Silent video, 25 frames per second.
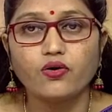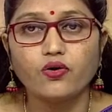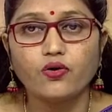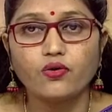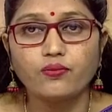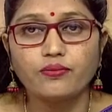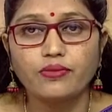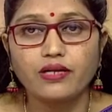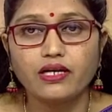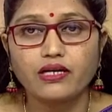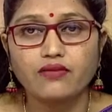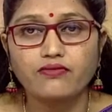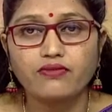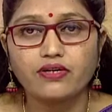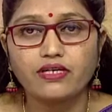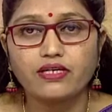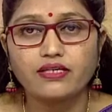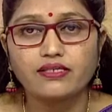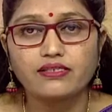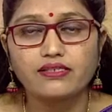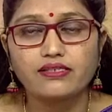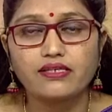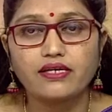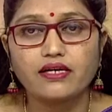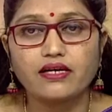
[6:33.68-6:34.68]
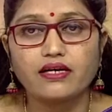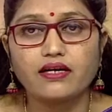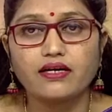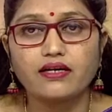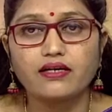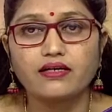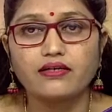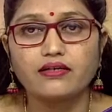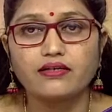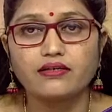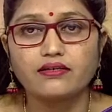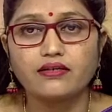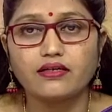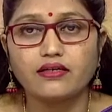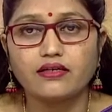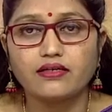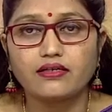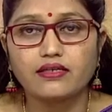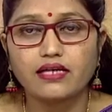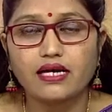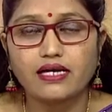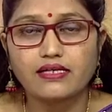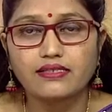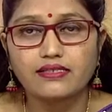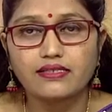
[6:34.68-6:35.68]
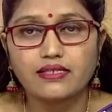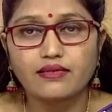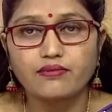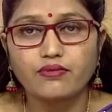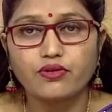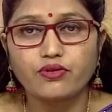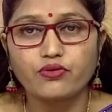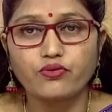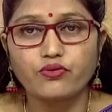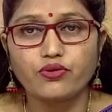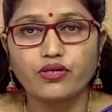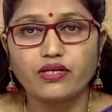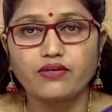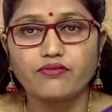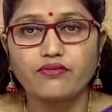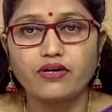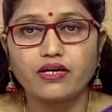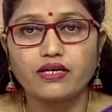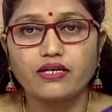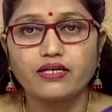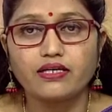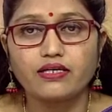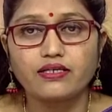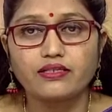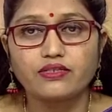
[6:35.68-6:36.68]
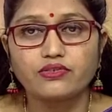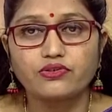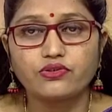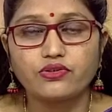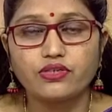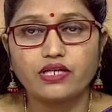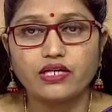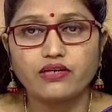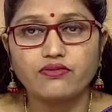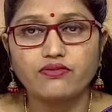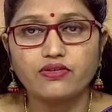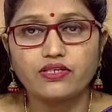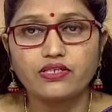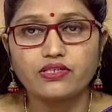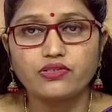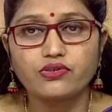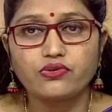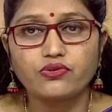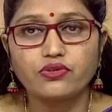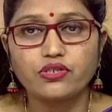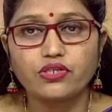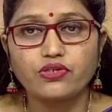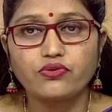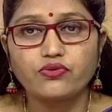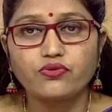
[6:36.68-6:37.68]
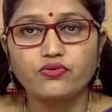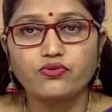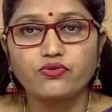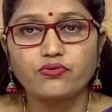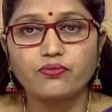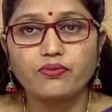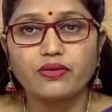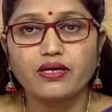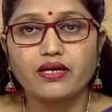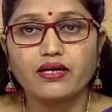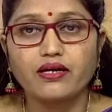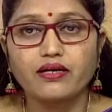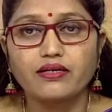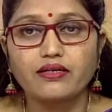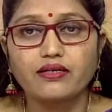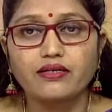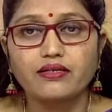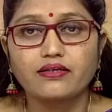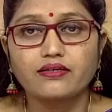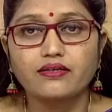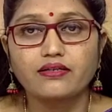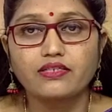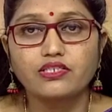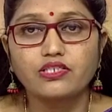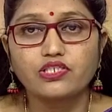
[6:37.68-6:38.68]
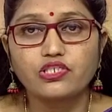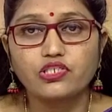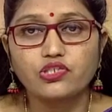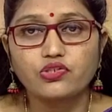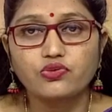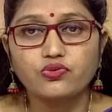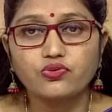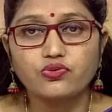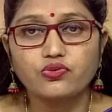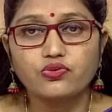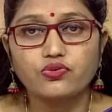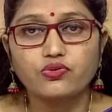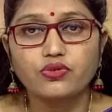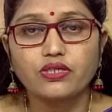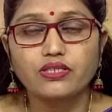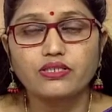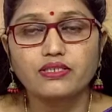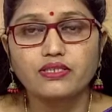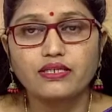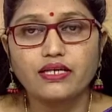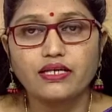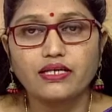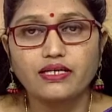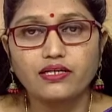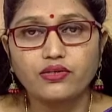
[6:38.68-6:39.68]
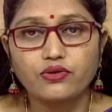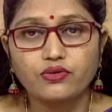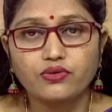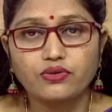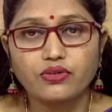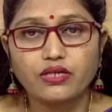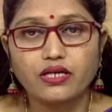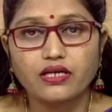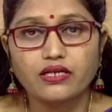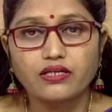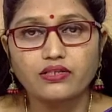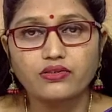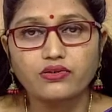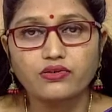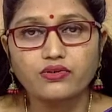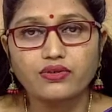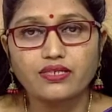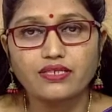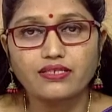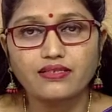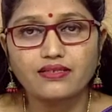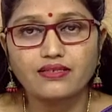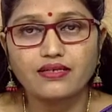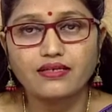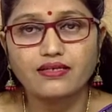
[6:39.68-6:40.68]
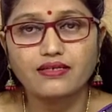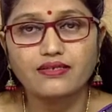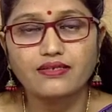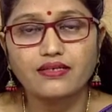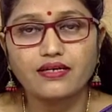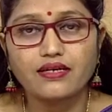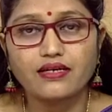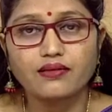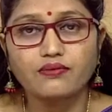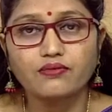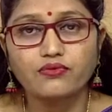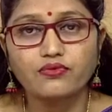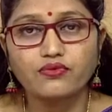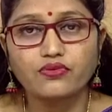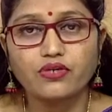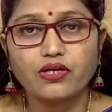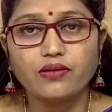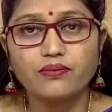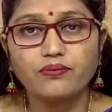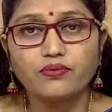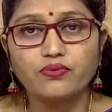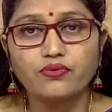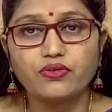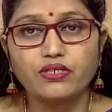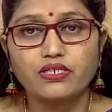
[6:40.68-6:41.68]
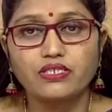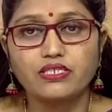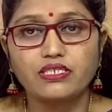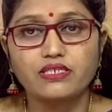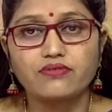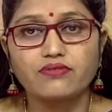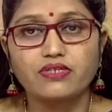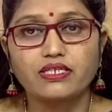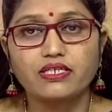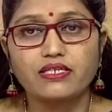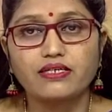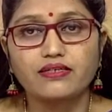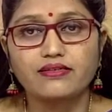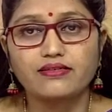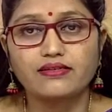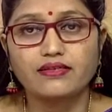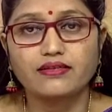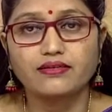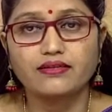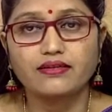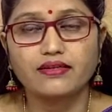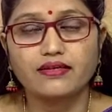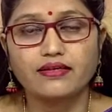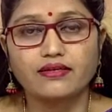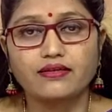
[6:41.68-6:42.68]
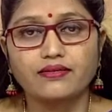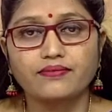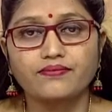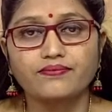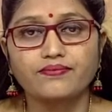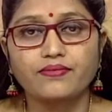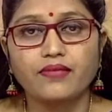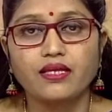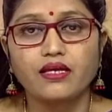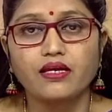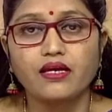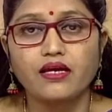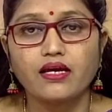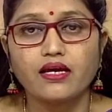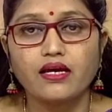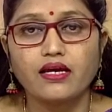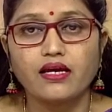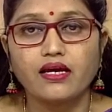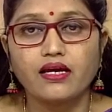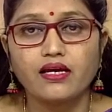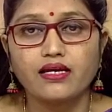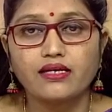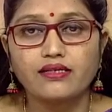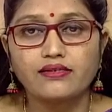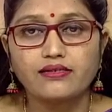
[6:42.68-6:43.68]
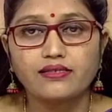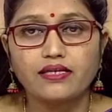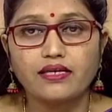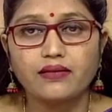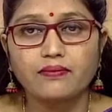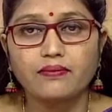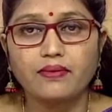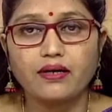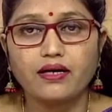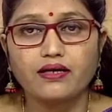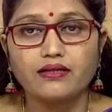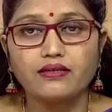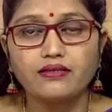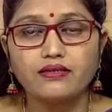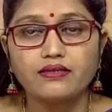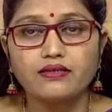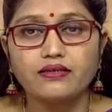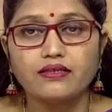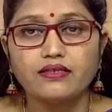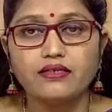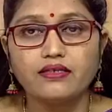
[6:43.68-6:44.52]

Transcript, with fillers: होम डिलीवरीज या रास्ते में होने वाले जो डिलीवरीज होते हैं उसमें अगर शिशु तुरंत नहीं रोता है तो किस तरह से हम उसका पुनर्जीवन कर सकते हैं इसके बाद